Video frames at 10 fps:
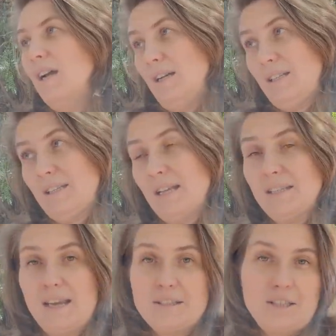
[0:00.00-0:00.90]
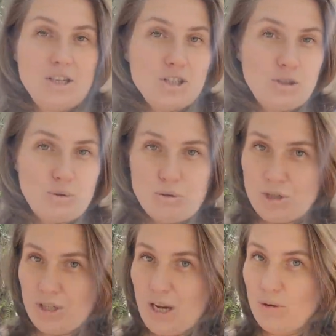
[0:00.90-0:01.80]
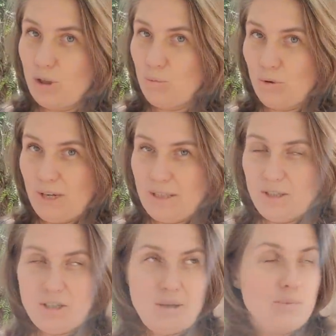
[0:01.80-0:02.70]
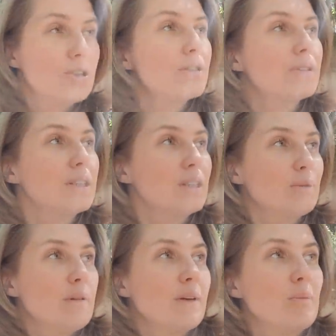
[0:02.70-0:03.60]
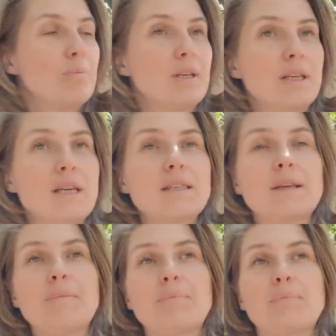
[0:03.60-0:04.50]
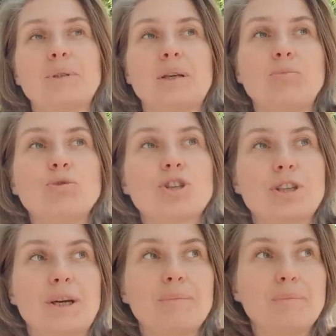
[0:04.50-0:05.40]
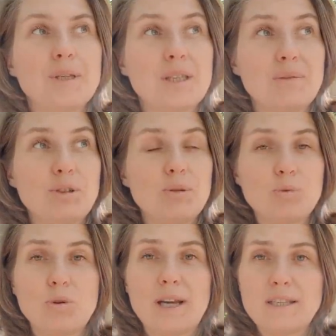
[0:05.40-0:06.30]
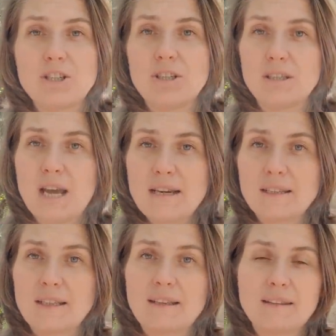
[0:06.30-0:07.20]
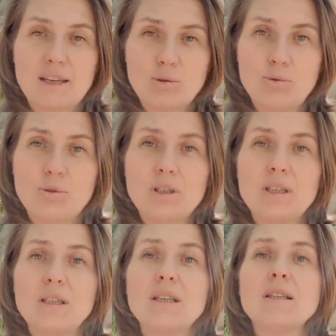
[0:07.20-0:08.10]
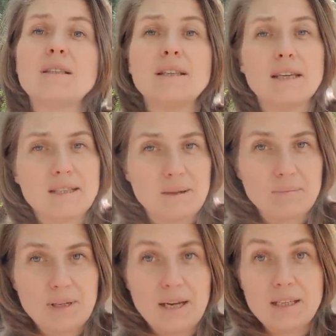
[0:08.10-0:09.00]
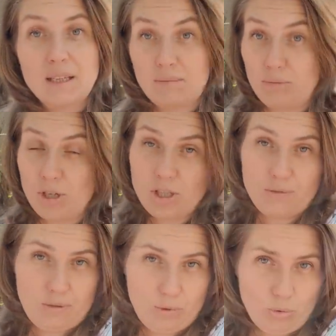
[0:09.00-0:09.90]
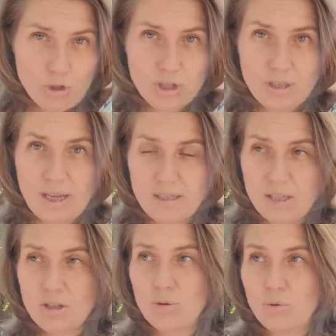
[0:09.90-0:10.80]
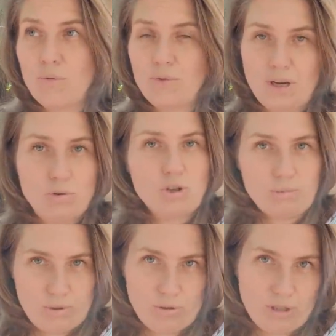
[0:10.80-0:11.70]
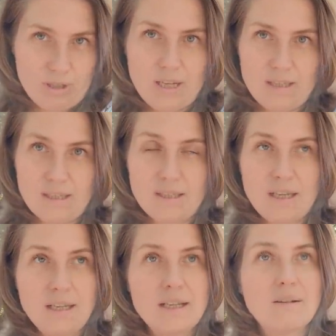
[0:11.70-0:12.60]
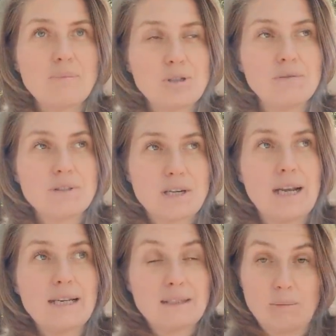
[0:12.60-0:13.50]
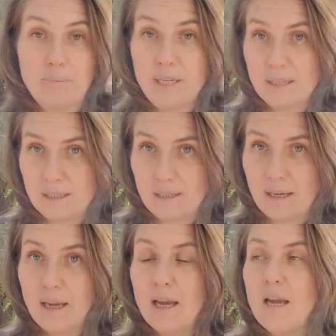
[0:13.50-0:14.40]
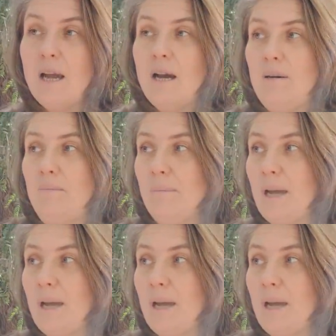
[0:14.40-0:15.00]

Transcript: кстати, одежды тоже. Я очень много одежды обычно выкидываю во время переезда, потому что мне довольно много одежды и дарят, и отдают, и, и детям, да, и чаще всего ношеные одежды, но в хорошем еще, так сказать, состоянии. Вообще в Израиле это принято. Мы